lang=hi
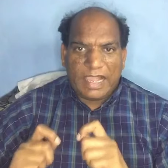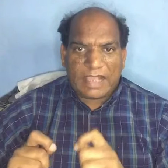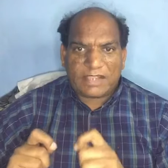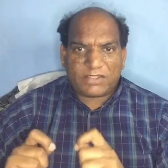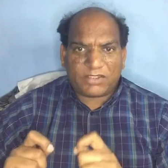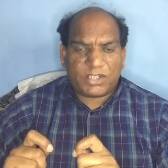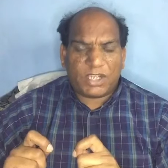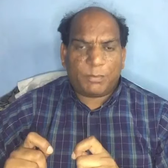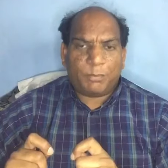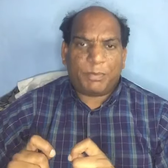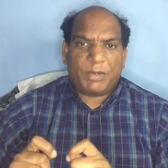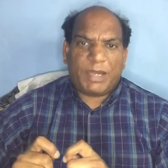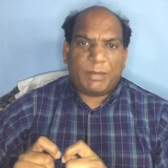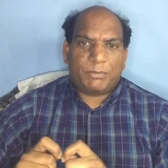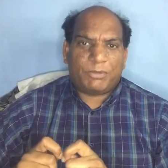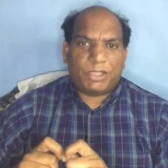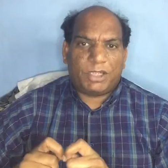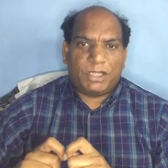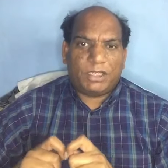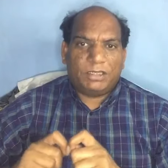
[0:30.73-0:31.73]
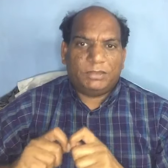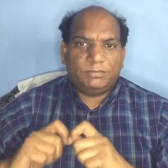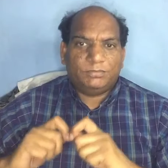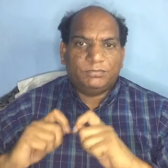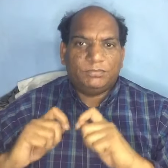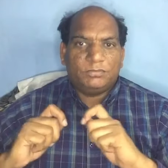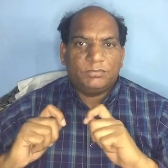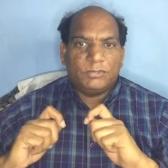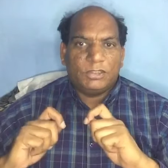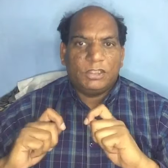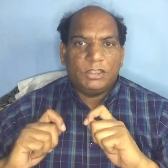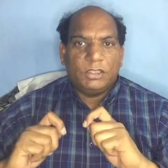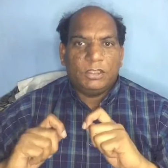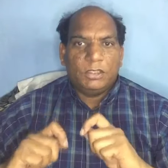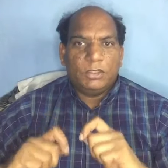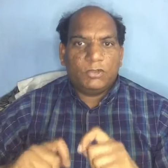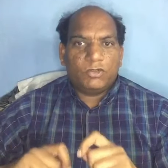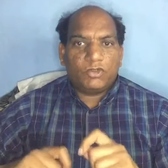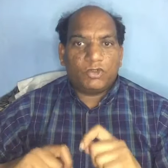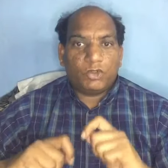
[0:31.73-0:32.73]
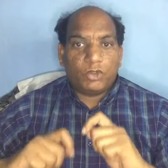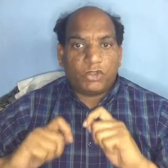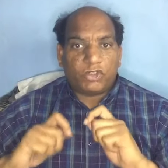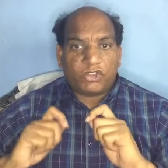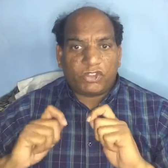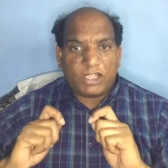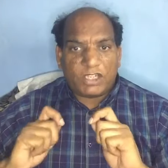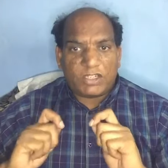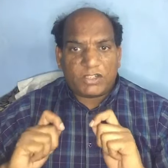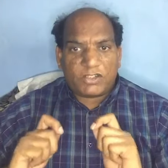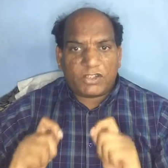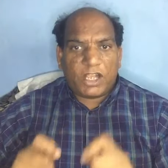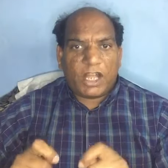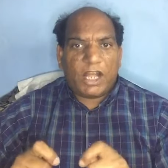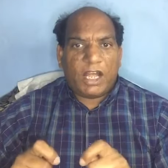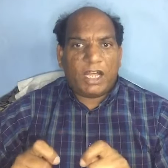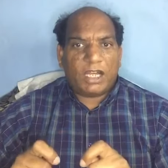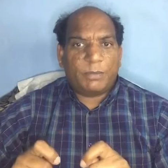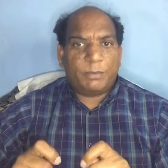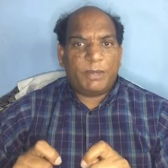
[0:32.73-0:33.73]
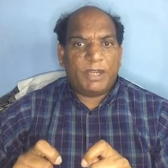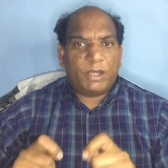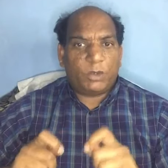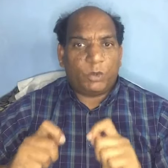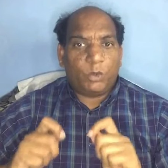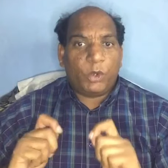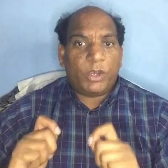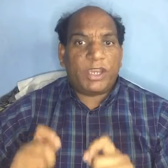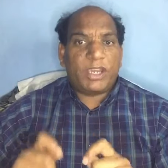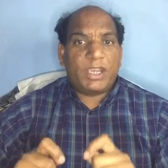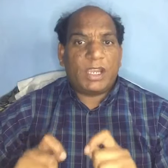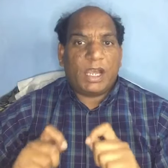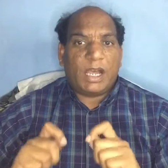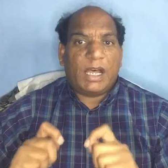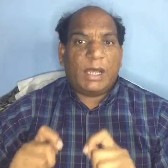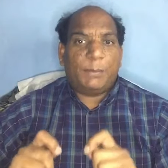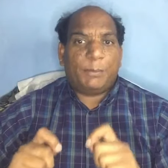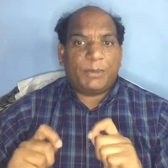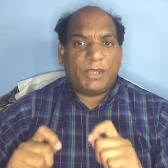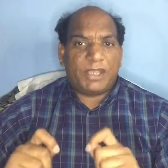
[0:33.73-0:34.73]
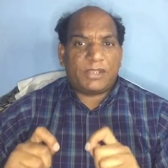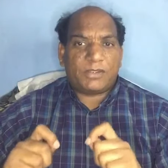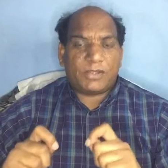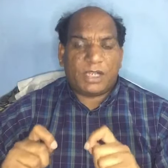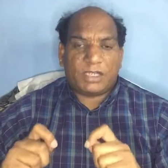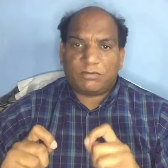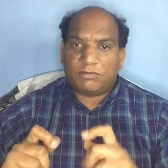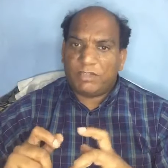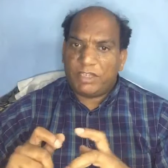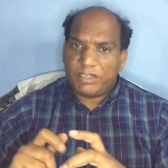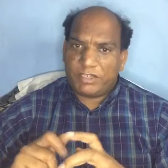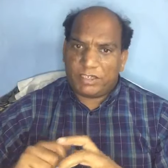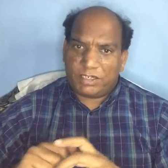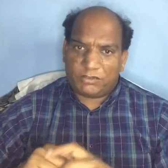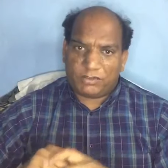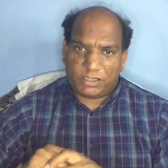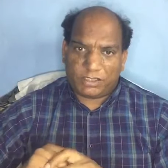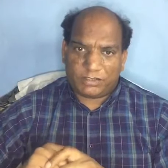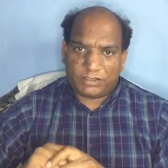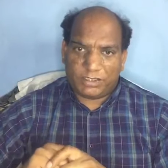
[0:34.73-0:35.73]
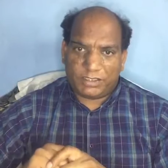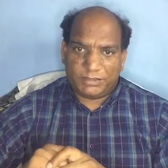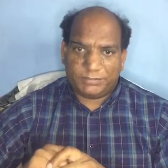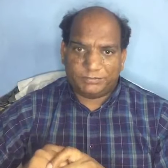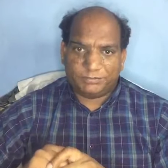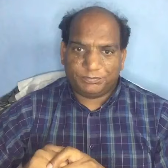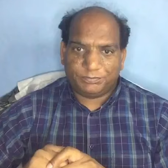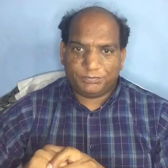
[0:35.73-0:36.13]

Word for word: ऐसा प्रेम था जो संसार में कोई आपके साथ नहीं कर सकता है